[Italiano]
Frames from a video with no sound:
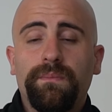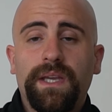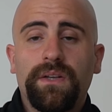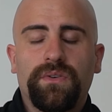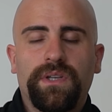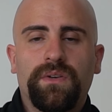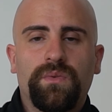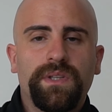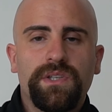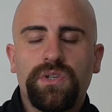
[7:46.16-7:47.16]
meno il
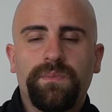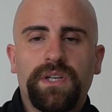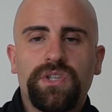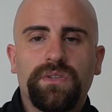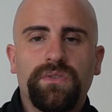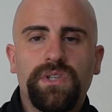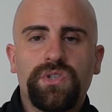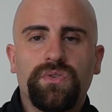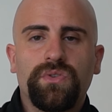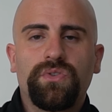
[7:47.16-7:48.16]
15% di
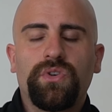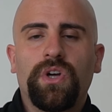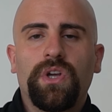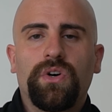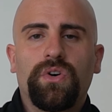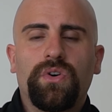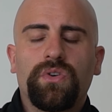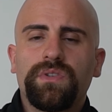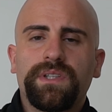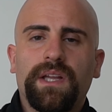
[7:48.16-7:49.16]
sconto, ho
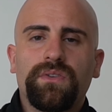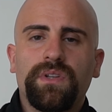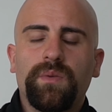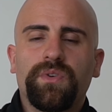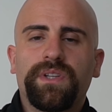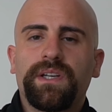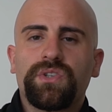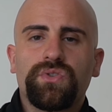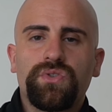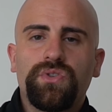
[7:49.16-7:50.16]
contato di poter
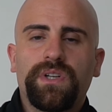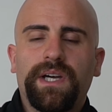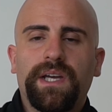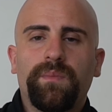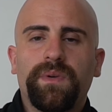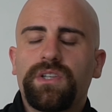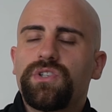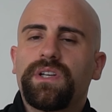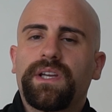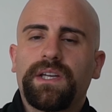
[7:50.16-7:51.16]
soggiornare per
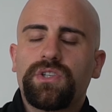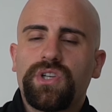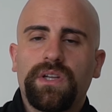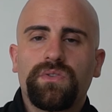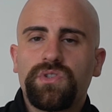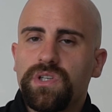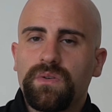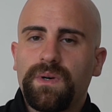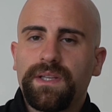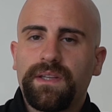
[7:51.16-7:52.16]
circa
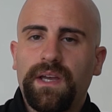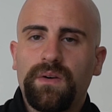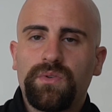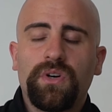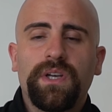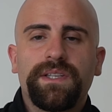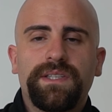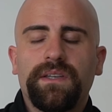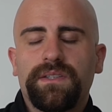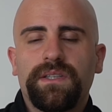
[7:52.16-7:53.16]
150 euro.
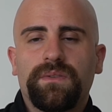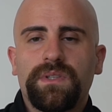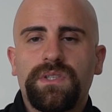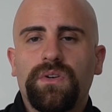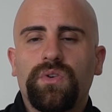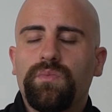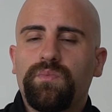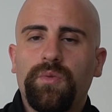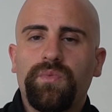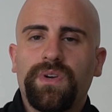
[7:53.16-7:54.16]
Sì, situazione un
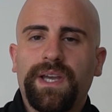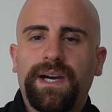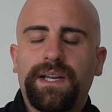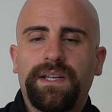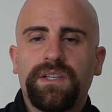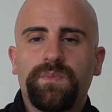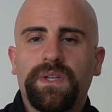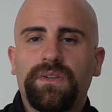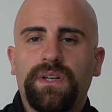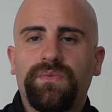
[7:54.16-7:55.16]
po' più cara
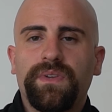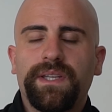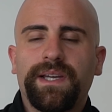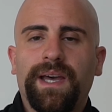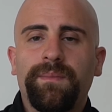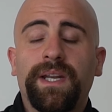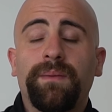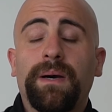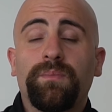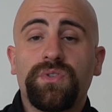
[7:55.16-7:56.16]
rispetto camere,
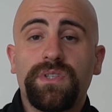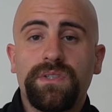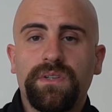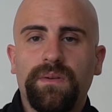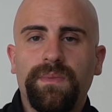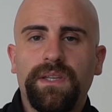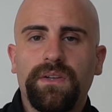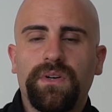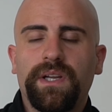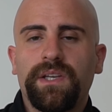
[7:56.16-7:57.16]
ma posizione
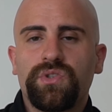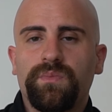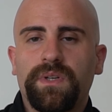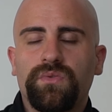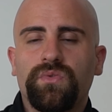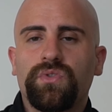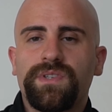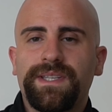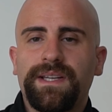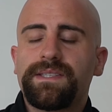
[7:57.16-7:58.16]
migliore e soprattutto
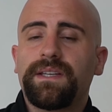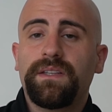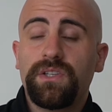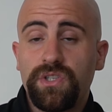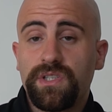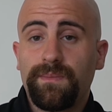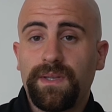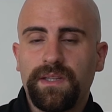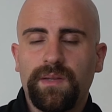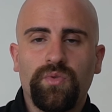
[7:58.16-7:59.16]
stanza
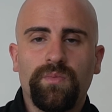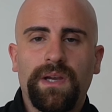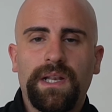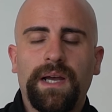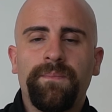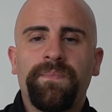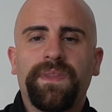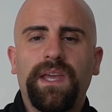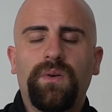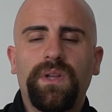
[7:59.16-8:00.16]
decisamente più bella
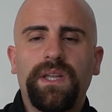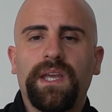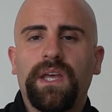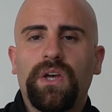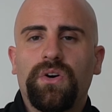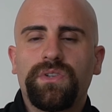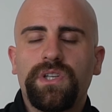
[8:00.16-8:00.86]
e quindi ho